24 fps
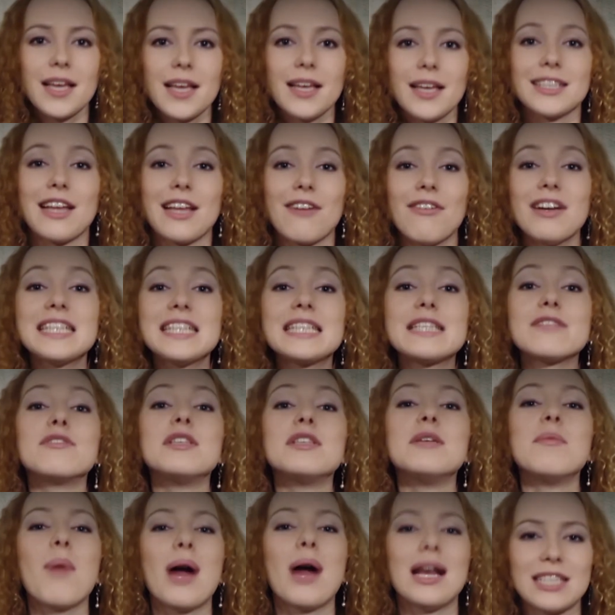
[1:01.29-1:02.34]
Давайте
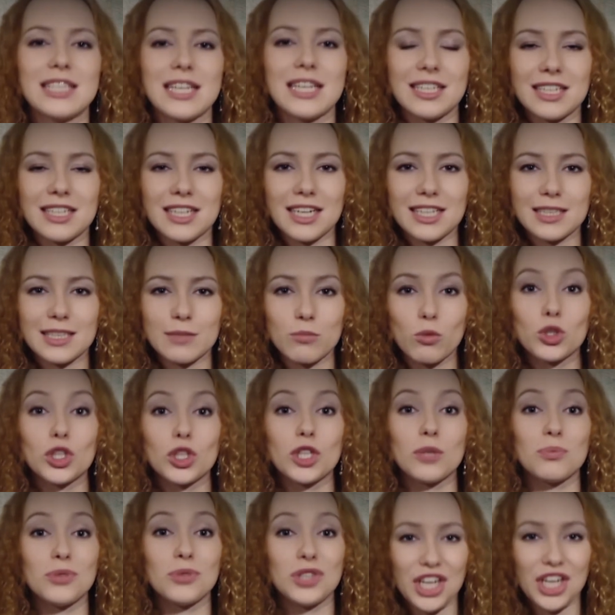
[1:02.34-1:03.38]
внимательно
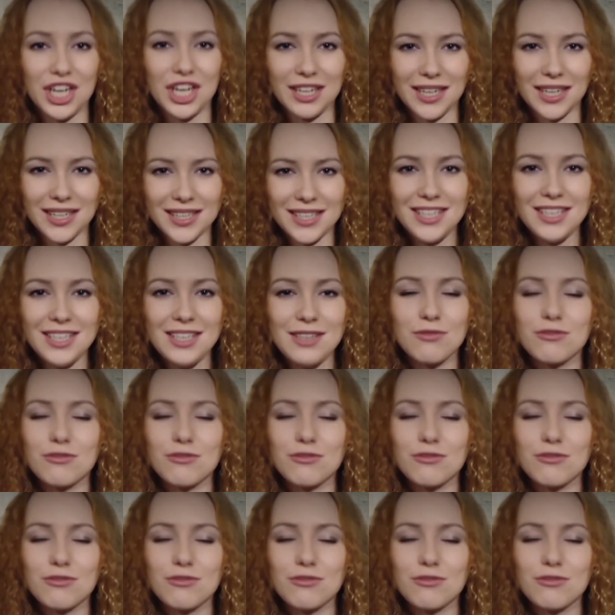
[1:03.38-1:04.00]
рассмотрим три картины,